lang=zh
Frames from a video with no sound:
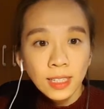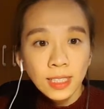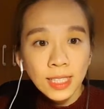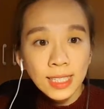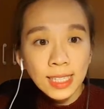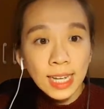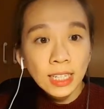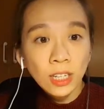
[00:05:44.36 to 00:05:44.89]

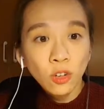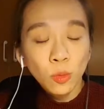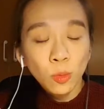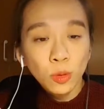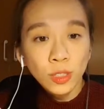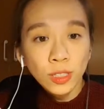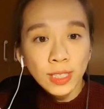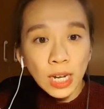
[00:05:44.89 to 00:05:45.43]
现在呢，我
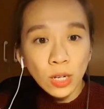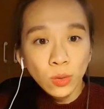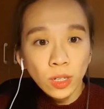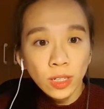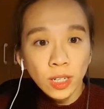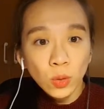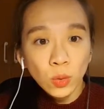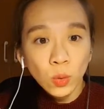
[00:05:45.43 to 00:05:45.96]
们是加入
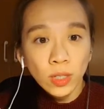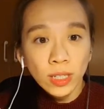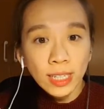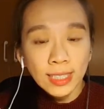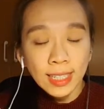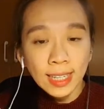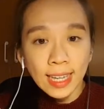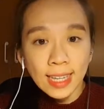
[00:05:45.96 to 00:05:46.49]
了更多的
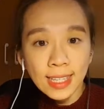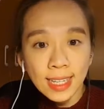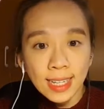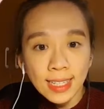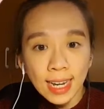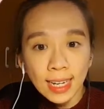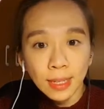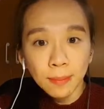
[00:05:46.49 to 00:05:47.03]
一些颜
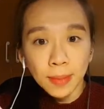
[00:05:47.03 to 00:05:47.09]
色在里